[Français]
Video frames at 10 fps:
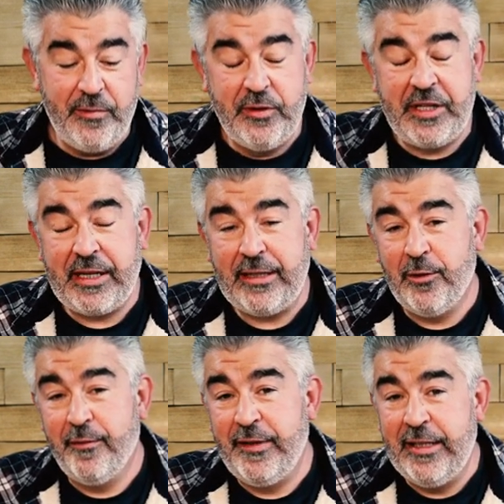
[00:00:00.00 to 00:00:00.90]
Une série de
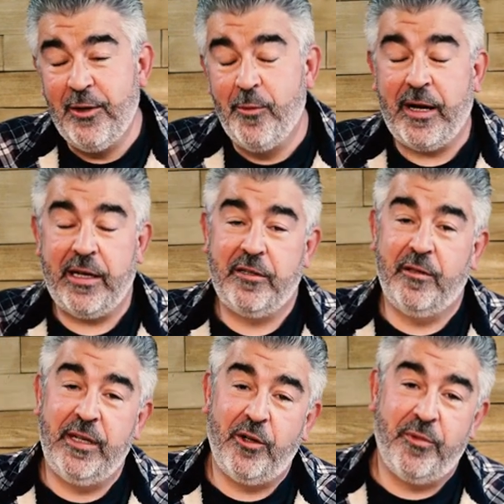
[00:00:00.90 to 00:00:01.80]
vidéos, par
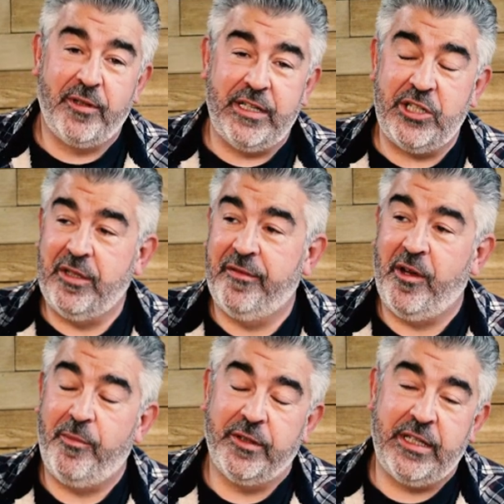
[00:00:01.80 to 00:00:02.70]
exemple, les reportages. J'ai fait un
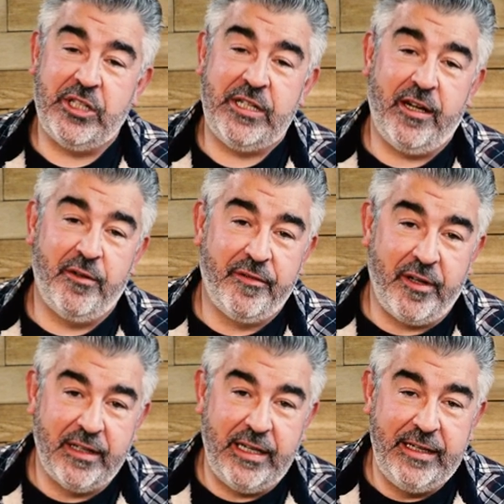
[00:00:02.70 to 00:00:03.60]
reportage chez Aaron
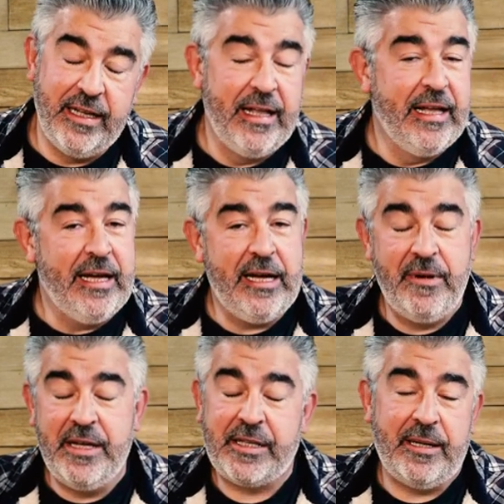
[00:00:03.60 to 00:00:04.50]
Franklin. Eh ben,
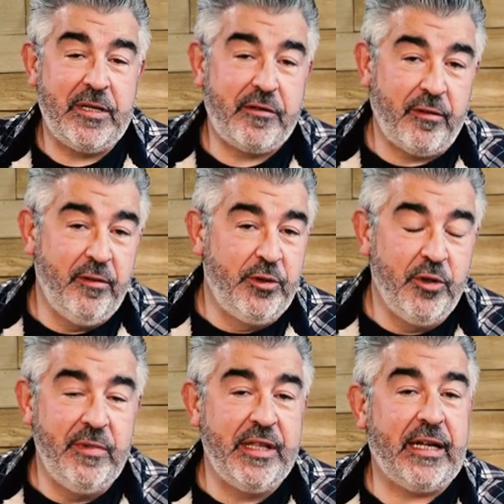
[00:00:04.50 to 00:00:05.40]
il ne sera pas sur
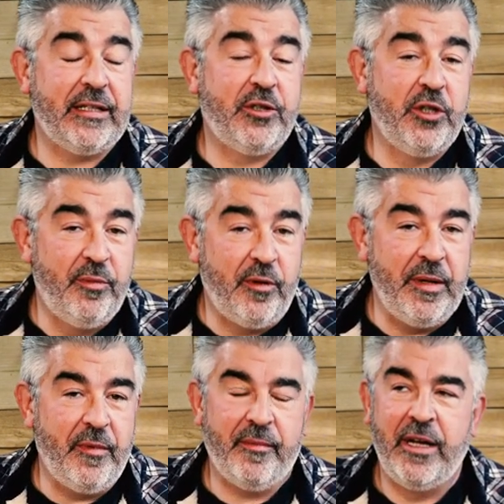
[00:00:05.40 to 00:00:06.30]
YouTube, il sera que pour mes
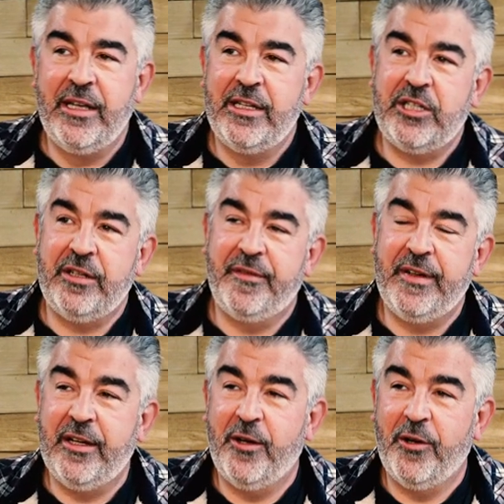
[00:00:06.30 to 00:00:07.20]
membres. J'ai
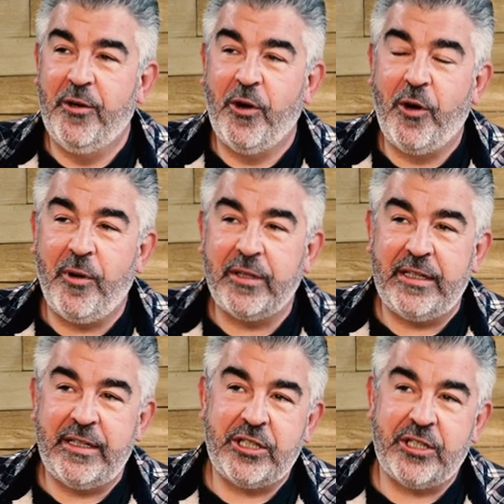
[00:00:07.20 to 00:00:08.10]
fait euh, le
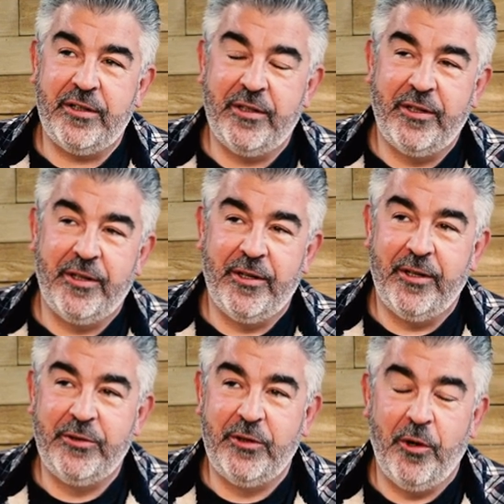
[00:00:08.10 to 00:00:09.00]
reportage
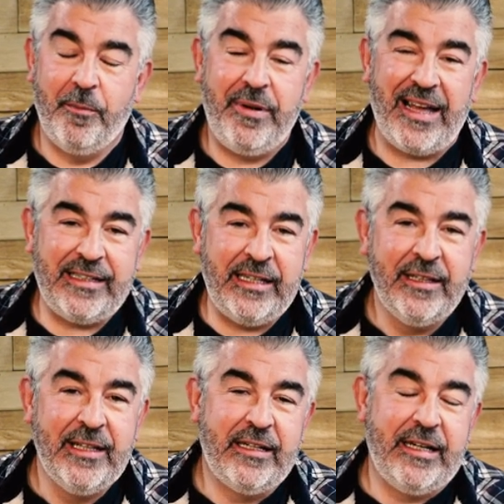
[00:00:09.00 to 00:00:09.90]
euh, de Black,
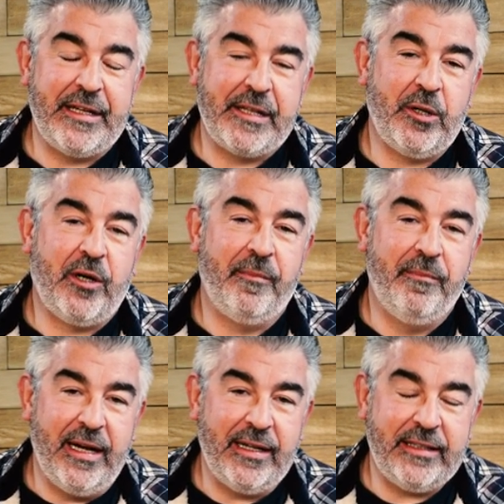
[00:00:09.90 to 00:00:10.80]
les restaurants
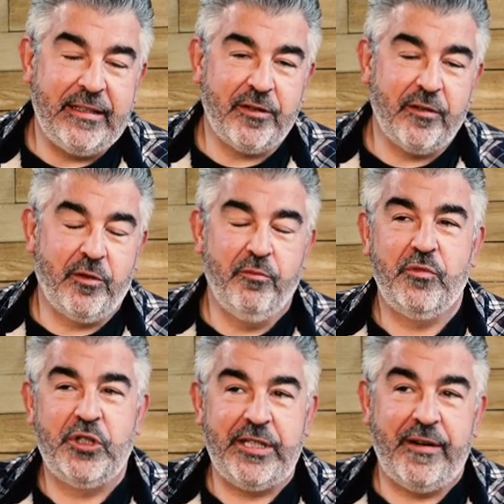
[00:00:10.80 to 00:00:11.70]
Black.
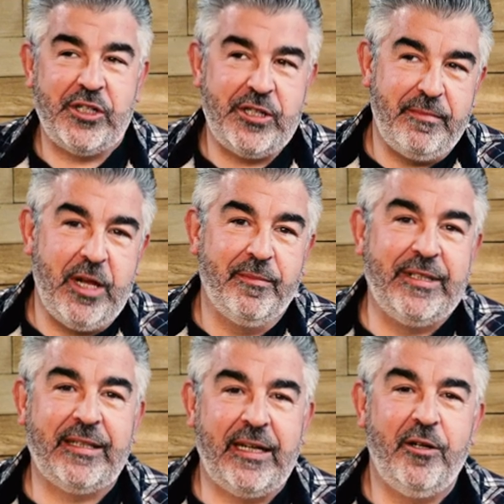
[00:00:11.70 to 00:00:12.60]
J'ai mis un petit
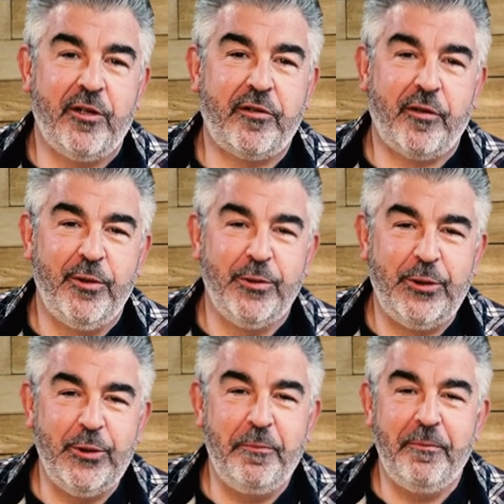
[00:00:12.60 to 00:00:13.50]
trailer sur
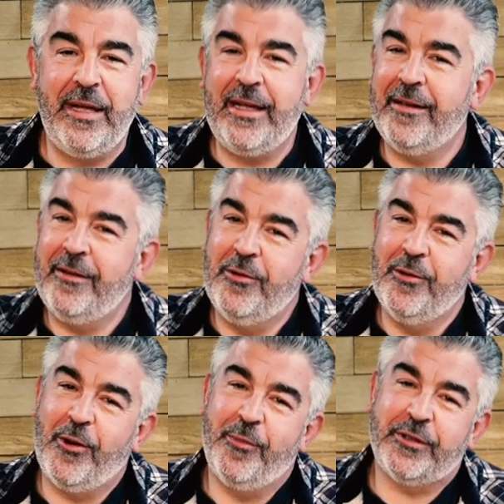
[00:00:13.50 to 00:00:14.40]
YouTube, mais le
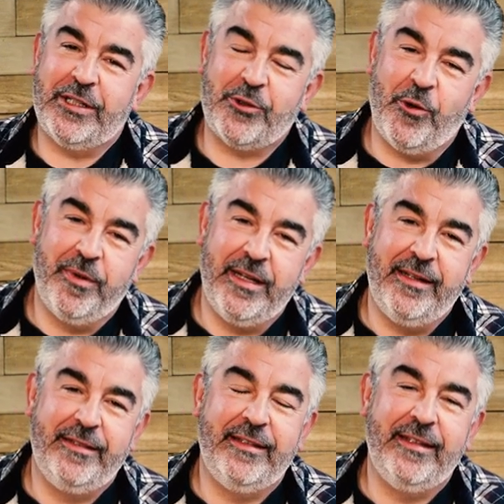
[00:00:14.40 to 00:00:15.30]
reportage complet
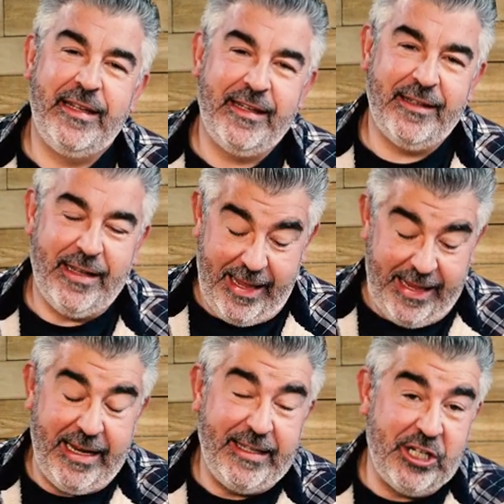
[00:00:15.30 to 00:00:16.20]
n'est
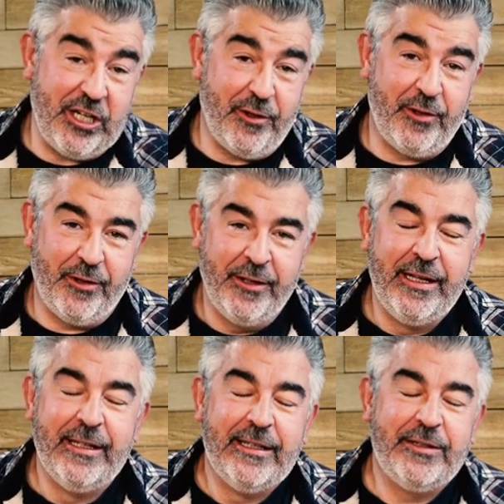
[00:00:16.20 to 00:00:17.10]
il est déjà dans,
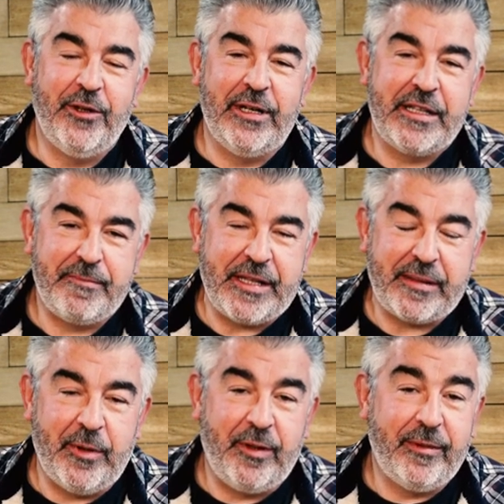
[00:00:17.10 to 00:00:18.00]
dans l'espace
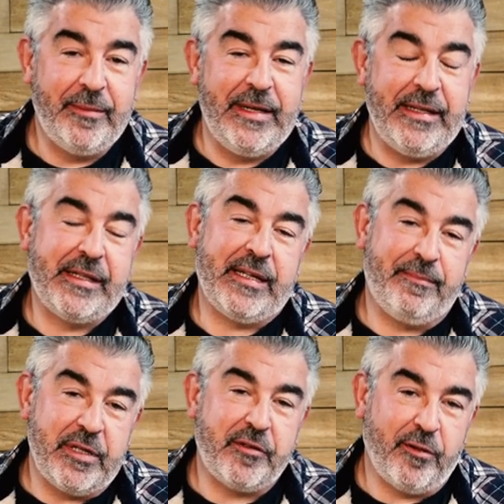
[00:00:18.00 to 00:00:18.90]
membre, mais il ne sera
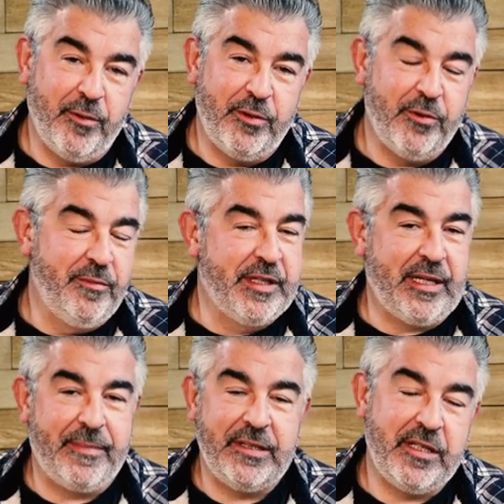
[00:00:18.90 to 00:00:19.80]
pas sur YouTube, il ne sera
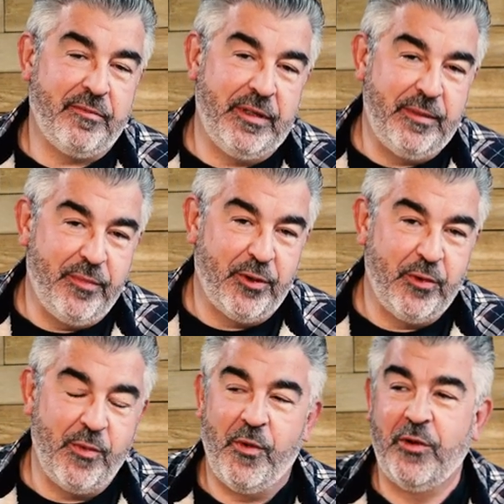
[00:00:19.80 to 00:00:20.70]
pas disponible pour tout
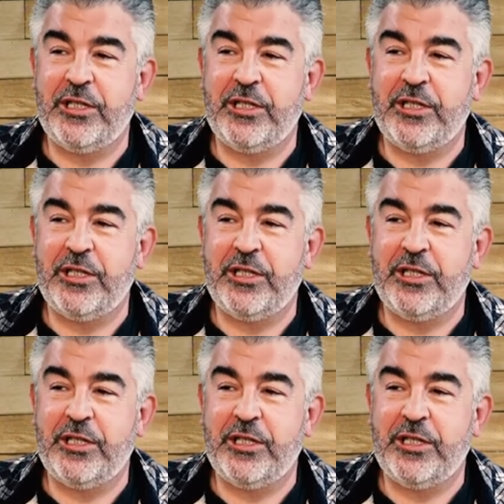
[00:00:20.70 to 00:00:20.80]
le monde.